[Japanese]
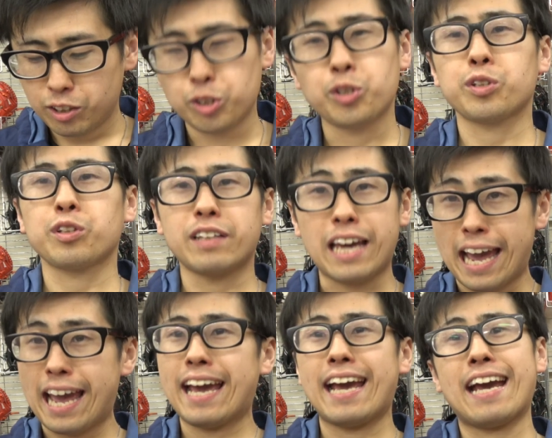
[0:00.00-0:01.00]
ということ
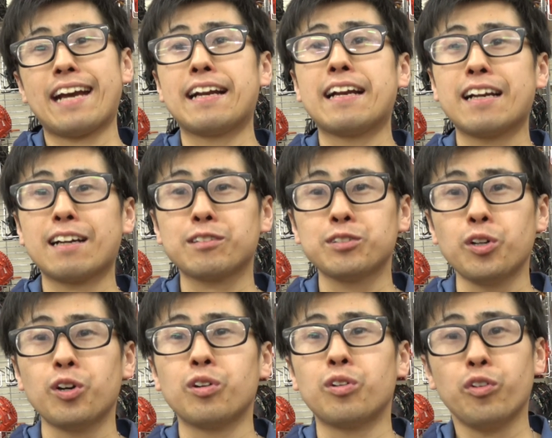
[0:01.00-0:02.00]
で、えー、連絡
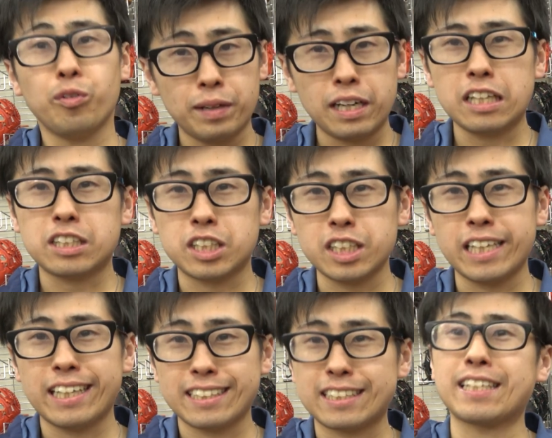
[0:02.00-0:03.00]
をお待
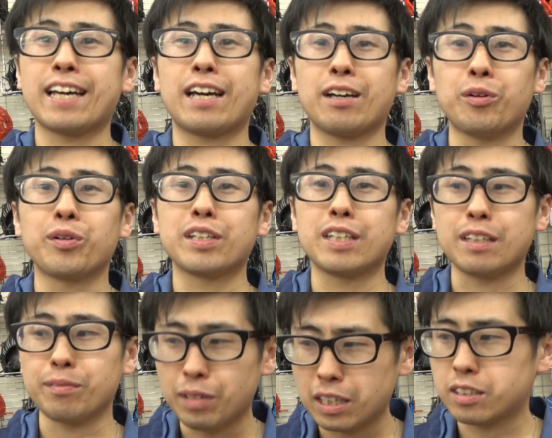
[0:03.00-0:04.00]
ちしてお
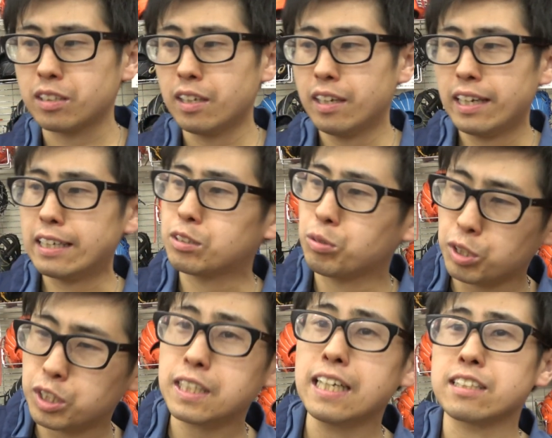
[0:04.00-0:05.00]
ります。えー、そ
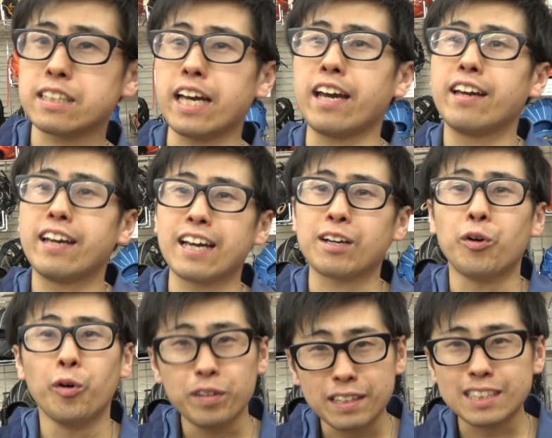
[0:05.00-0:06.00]
してですね、えー、
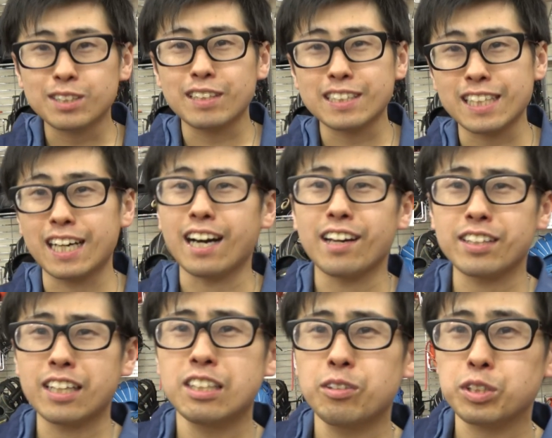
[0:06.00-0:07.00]
今月はじゃあ
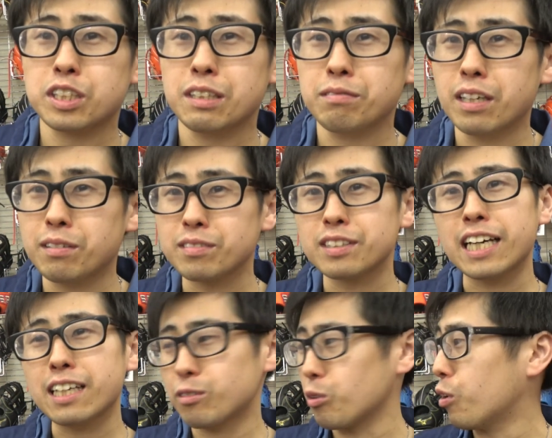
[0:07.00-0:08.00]
何をしてくれるん
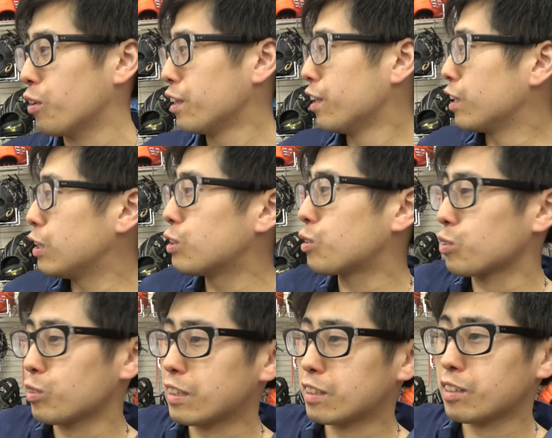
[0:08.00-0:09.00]
だいと。いうこ
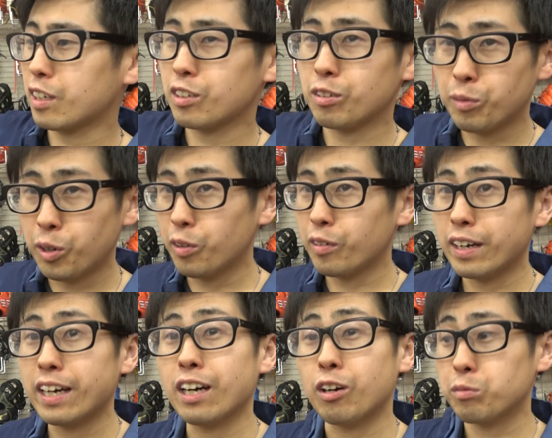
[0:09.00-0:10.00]
とですけれども、
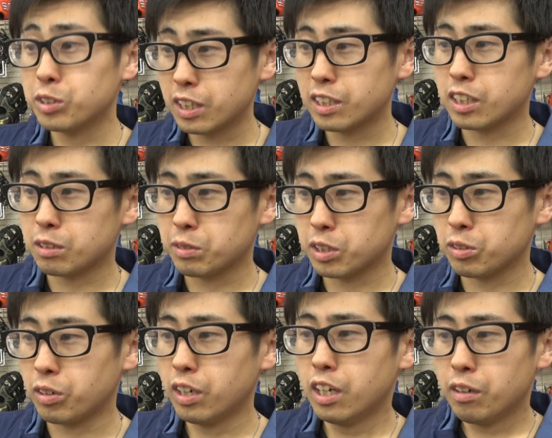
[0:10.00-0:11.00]
えー、お見せいたしま
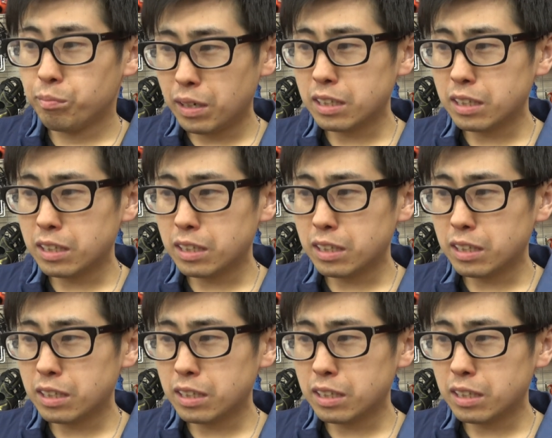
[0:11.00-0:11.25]
しょう。